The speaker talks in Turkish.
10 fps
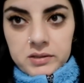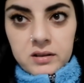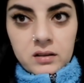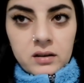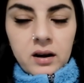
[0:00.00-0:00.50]

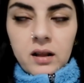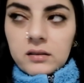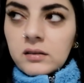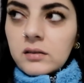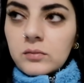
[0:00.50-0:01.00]
bizi alır
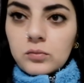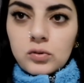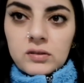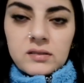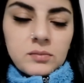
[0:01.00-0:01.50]
herhalde.
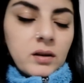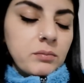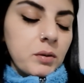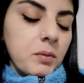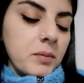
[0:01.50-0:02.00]
Büyük ihtimal
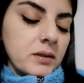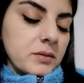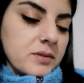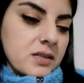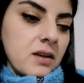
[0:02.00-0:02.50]
babam
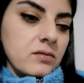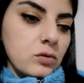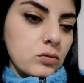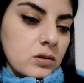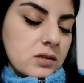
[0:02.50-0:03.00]
alır. Bizi
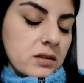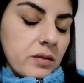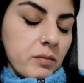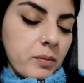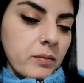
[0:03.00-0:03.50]
evde oluyor
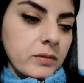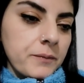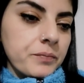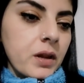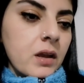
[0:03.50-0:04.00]
zaten babam
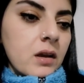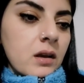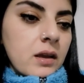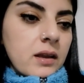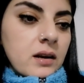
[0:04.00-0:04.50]
ya.
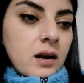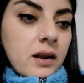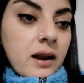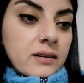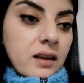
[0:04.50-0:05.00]
Eğer
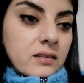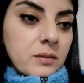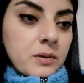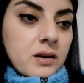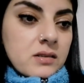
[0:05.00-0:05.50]
erken
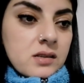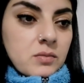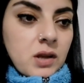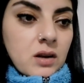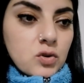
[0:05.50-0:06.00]
de
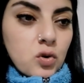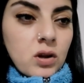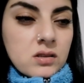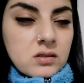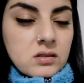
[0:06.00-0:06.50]
binersem yani
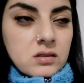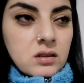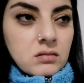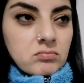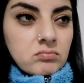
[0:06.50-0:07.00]
şöyle
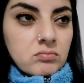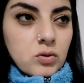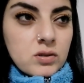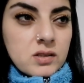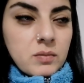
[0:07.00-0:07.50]
aslında
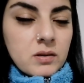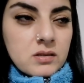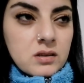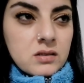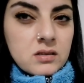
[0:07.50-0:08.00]
böyle sabah
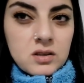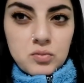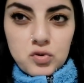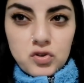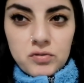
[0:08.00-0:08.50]

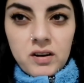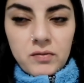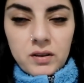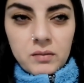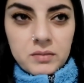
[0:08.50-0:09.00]
8-8.30
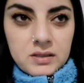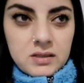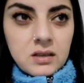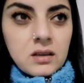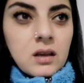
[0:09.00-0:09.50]
civarı falan
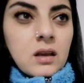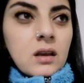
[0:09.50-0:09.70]
binsek